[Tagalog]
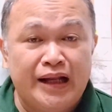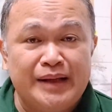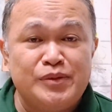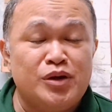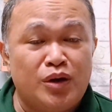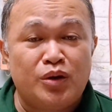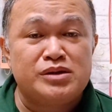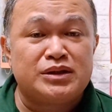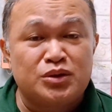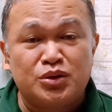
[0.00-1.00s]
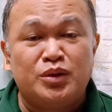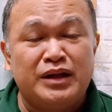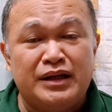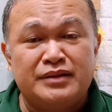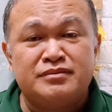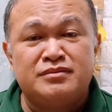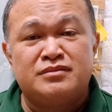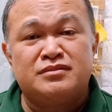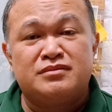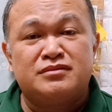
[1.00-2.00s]
Alam niyo ako, sa totoo lang,
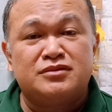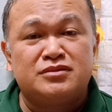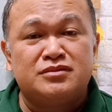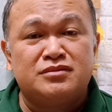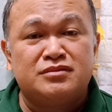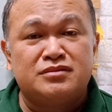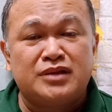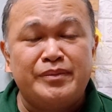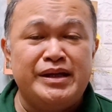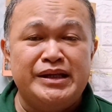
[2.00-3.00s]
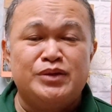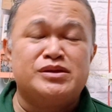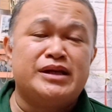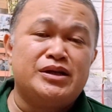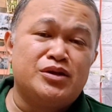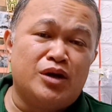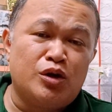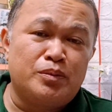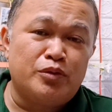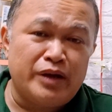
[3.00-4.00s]
Aminin ko sa inyo,
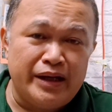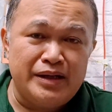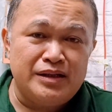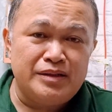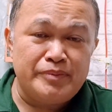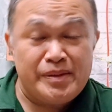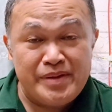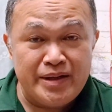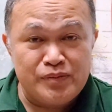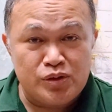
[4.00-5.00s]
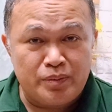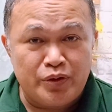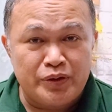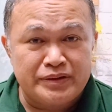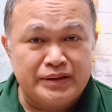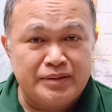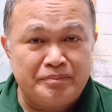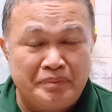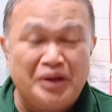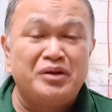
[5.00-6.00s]
ako po ay BBM supporter.
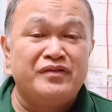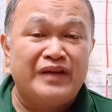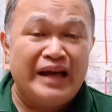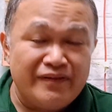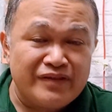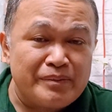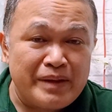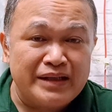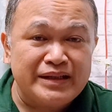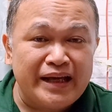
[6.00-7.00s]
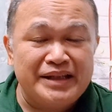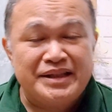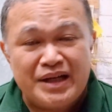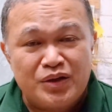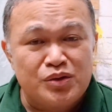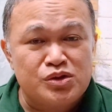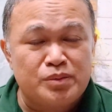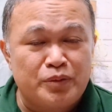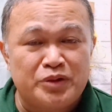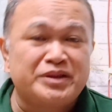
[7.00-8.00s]
Pero if ever man na hindi ako
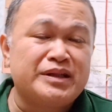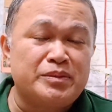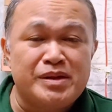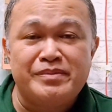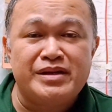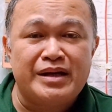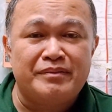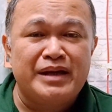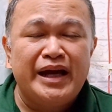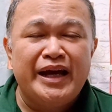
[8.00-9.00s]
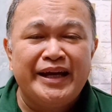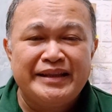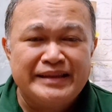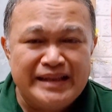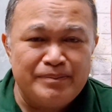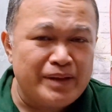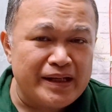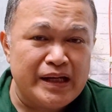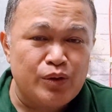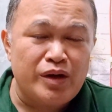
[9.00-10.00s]
supporter ni BBM, hindi pa
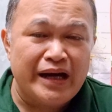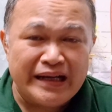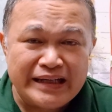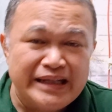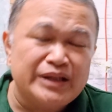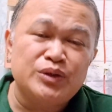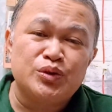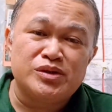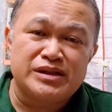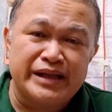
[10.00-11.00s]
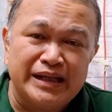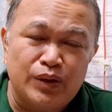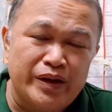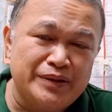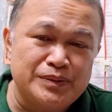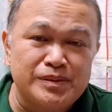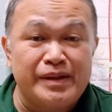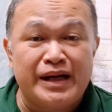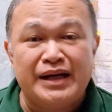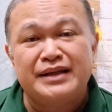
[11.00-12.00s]
rin ako agree doon sa ginawa ng
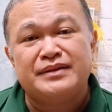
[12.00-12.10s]
babae.